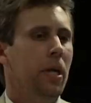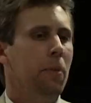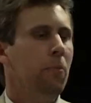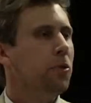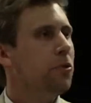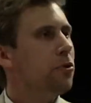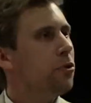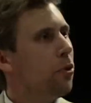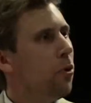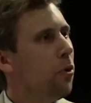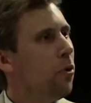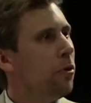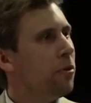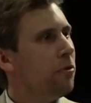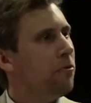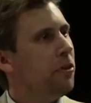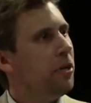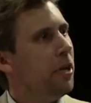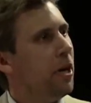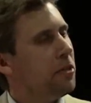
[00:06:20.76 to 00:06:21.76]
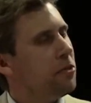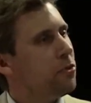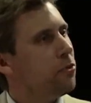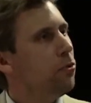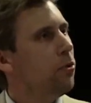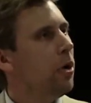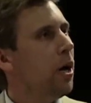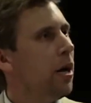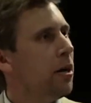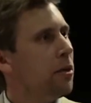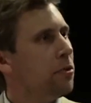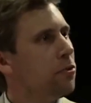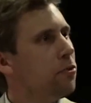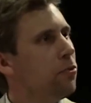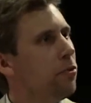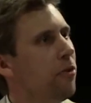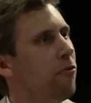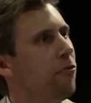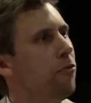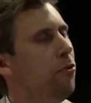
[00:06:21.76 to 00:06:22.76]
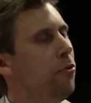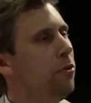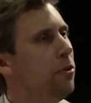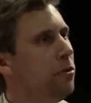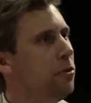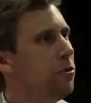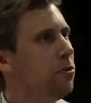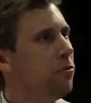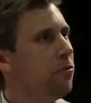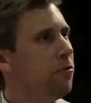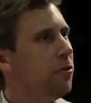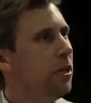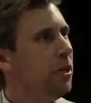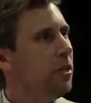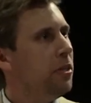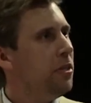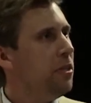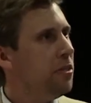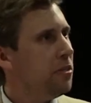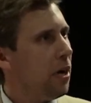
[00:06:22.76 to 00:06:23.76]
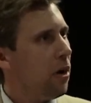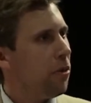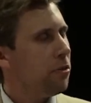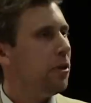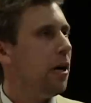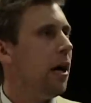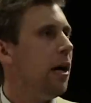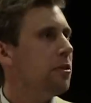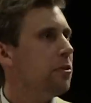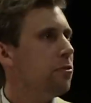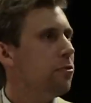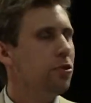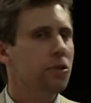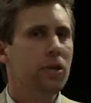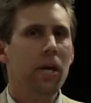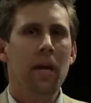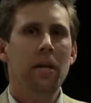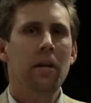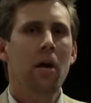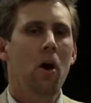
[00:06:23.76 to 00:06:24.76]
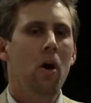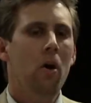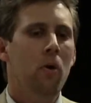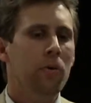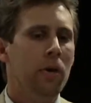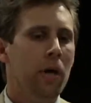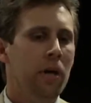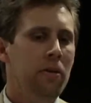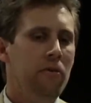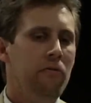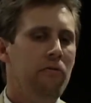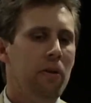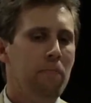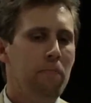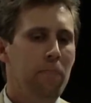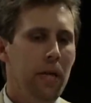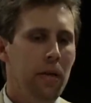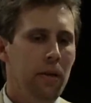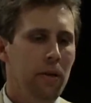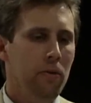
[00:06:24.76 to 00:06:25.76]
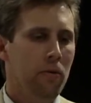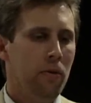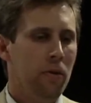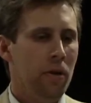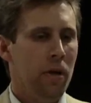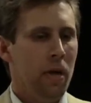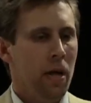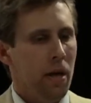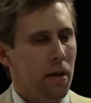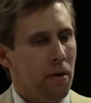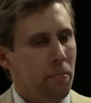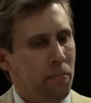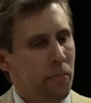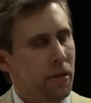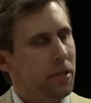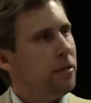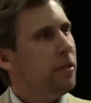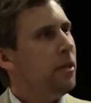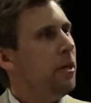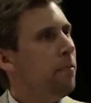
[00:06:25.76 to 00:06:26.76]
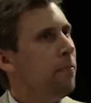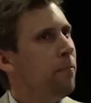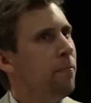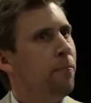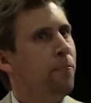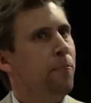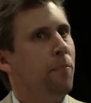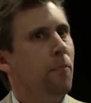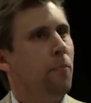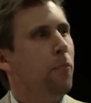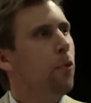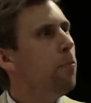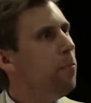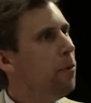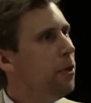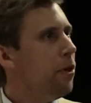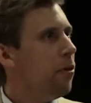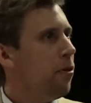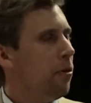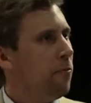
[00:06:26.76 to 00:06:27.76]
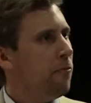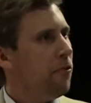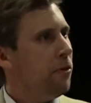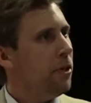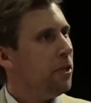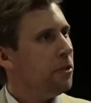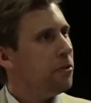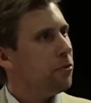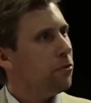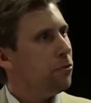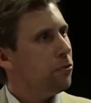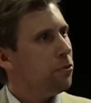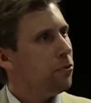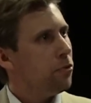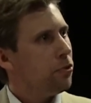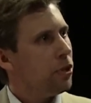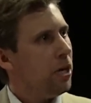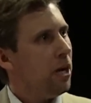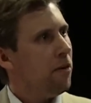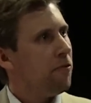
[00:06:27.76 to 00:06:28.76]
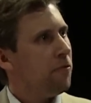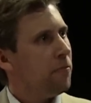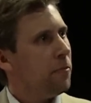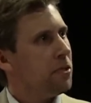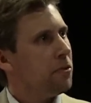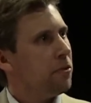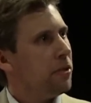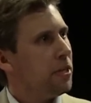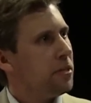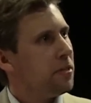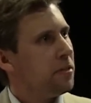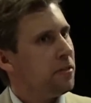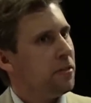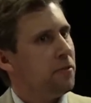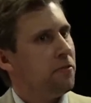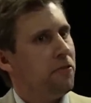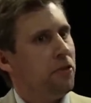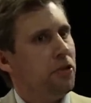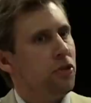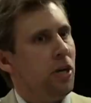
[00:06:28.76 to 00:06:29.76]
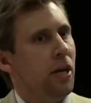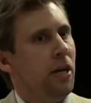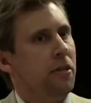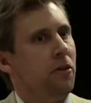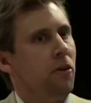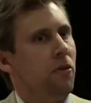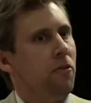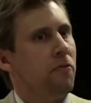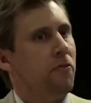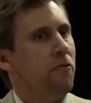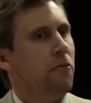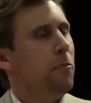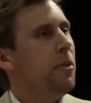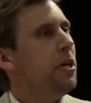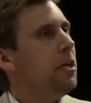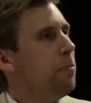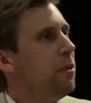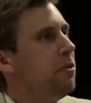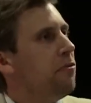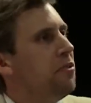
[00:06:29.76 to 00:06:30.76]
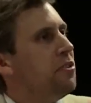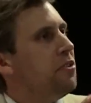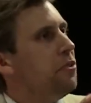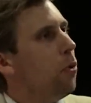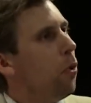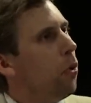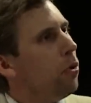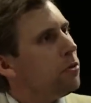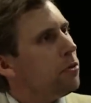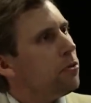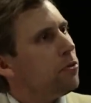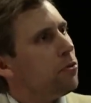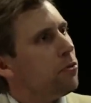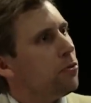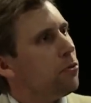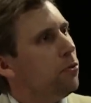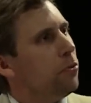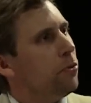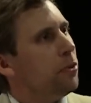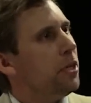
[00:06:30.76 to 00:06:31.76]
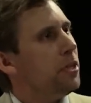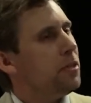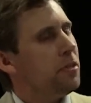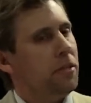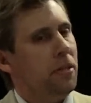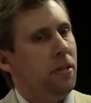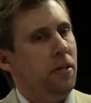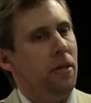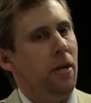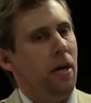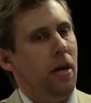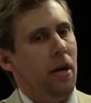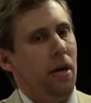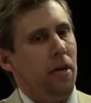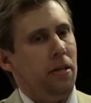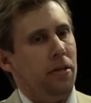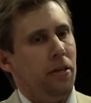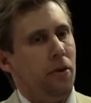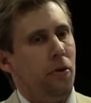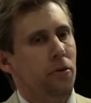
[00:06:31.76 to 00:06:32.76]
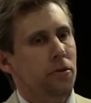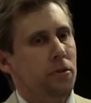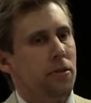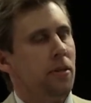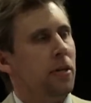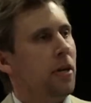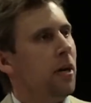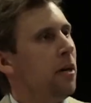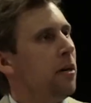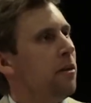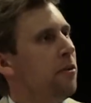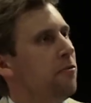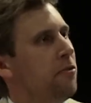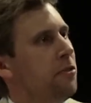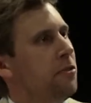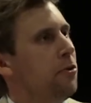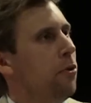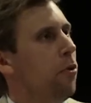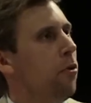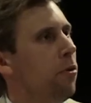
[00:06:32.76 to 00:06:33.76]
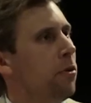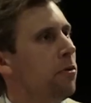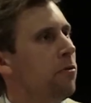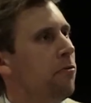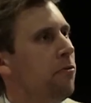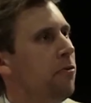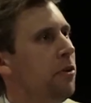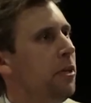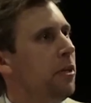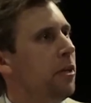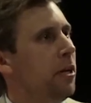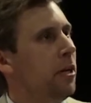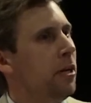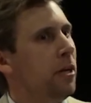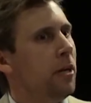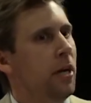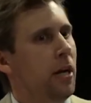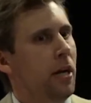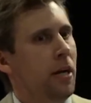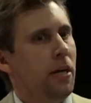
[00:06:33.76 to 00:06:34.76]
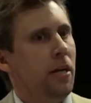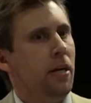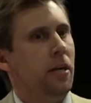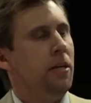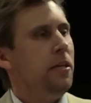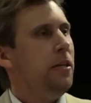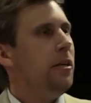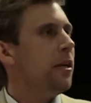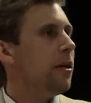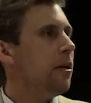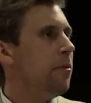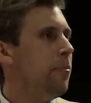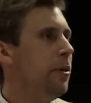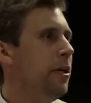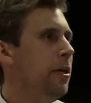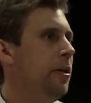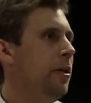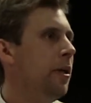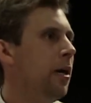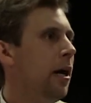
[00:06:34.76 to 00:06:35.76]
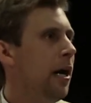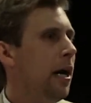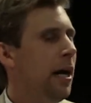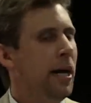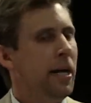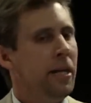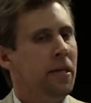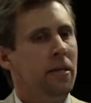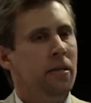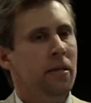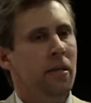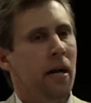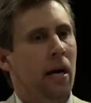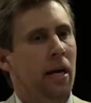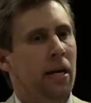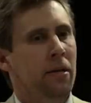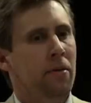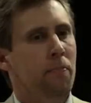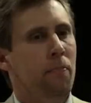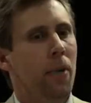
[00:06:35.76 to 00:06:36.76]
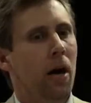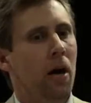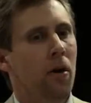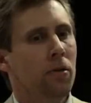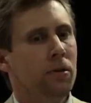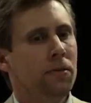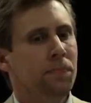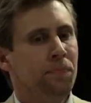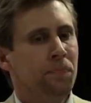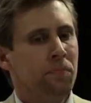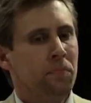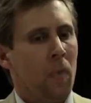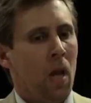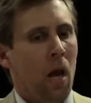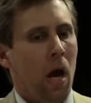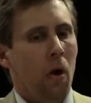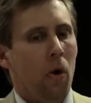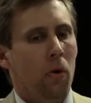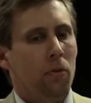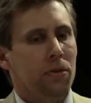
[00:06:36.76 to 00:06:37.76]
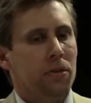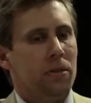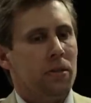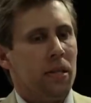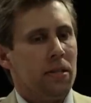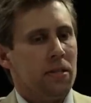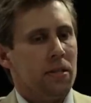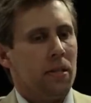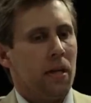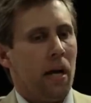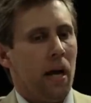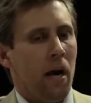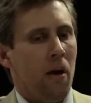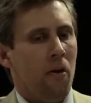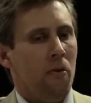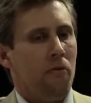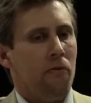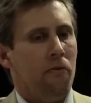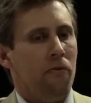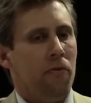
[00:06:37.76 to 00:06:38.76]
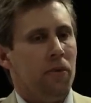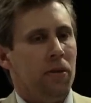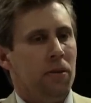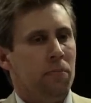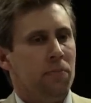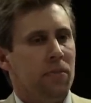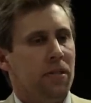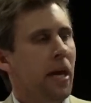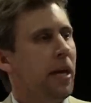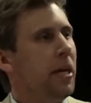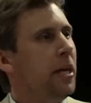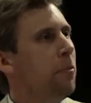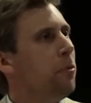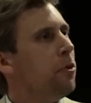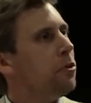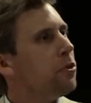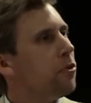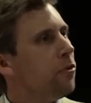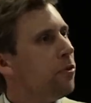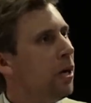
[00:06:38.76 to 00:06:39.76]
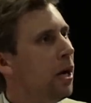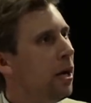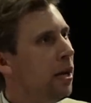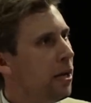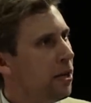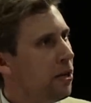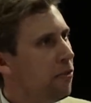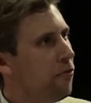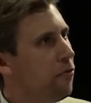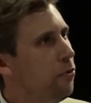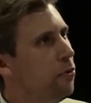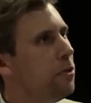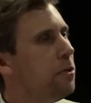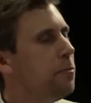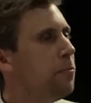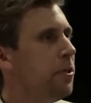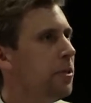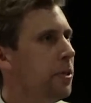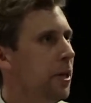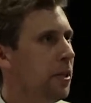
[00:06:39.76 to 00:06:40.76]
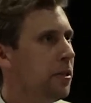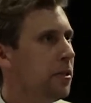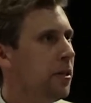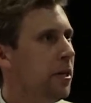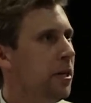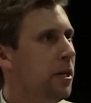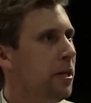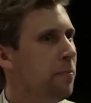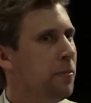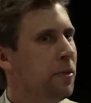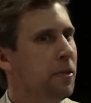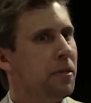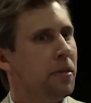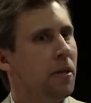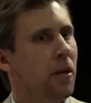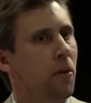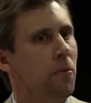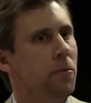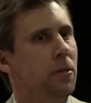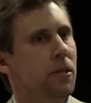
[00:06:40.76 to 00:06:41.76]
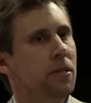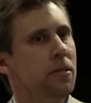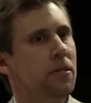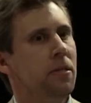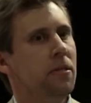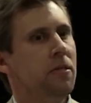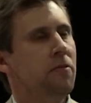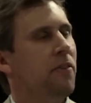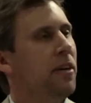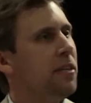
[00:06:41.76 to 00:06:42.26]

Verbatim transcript: Emotionen, wieder einen Zugang zu Gefühlen zu finden, diese auch darzustellen und eine Verbindung mit dem Publikum wieder zu, zu schaffen. Also das Fische hat auch für mich mit Visionen zu tun, dass die, die Künstler Visionen wieder in ihre Bilder ein, einbauen und das auf ähm, sehr emotionaler, gefühlsbedingter Ebene. Ich glaube, dass diese